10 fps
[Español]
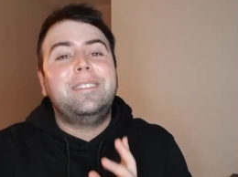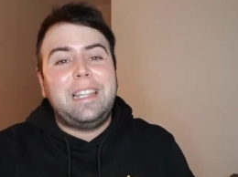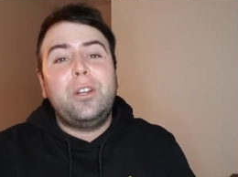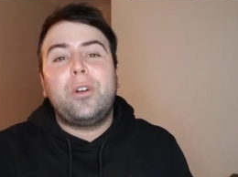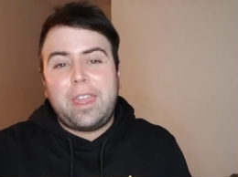
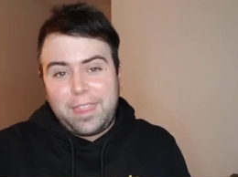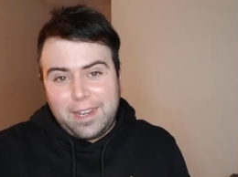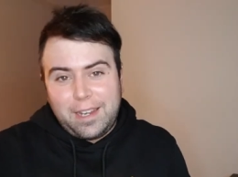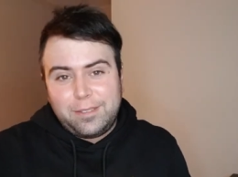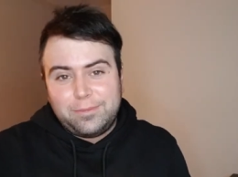Tengo que
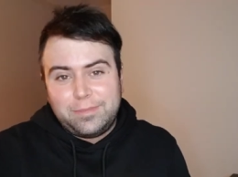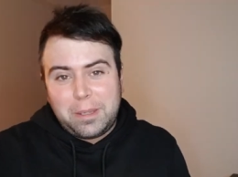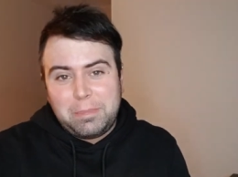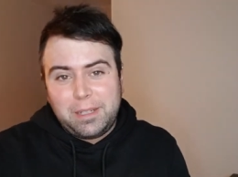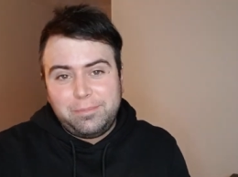cenar
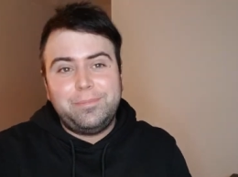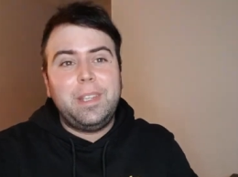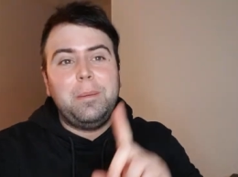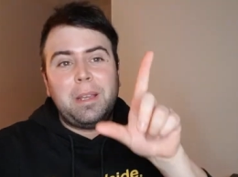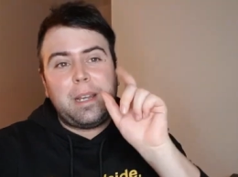también.
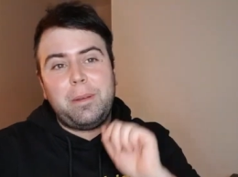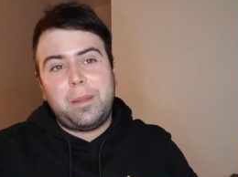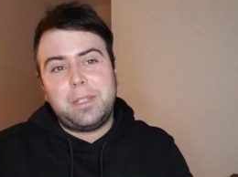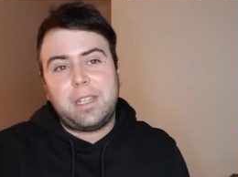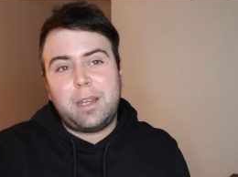Y me acaba de
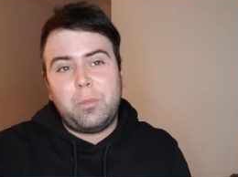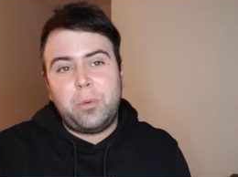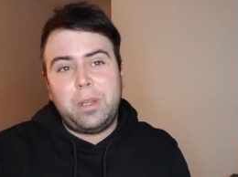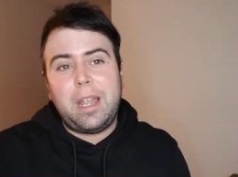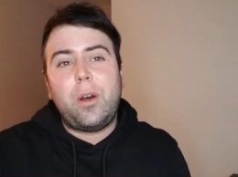avisar el
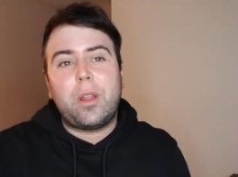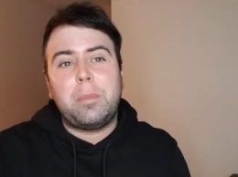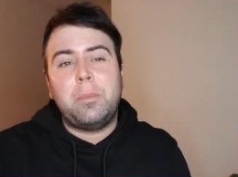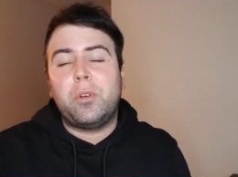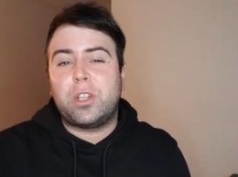móvil ahora
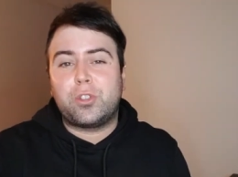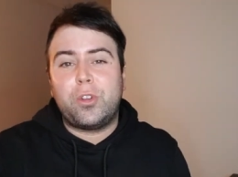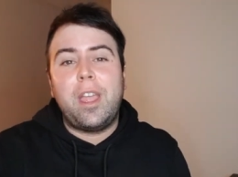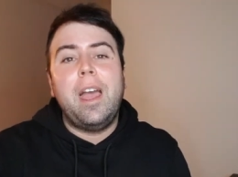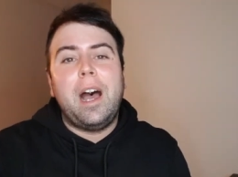mismo que
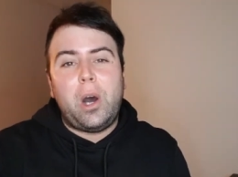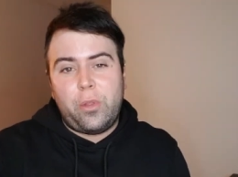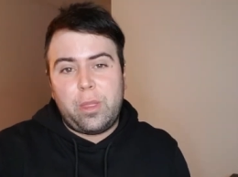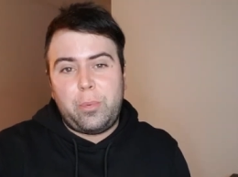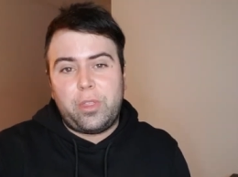estoy a
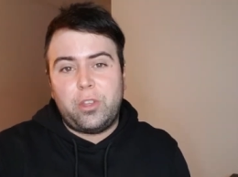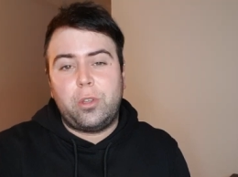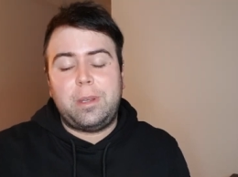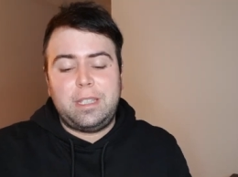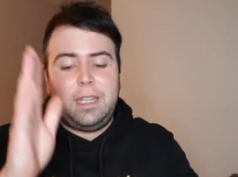11% de
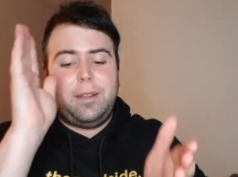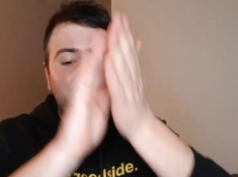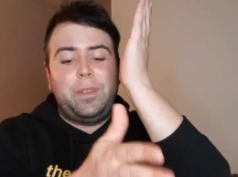batería.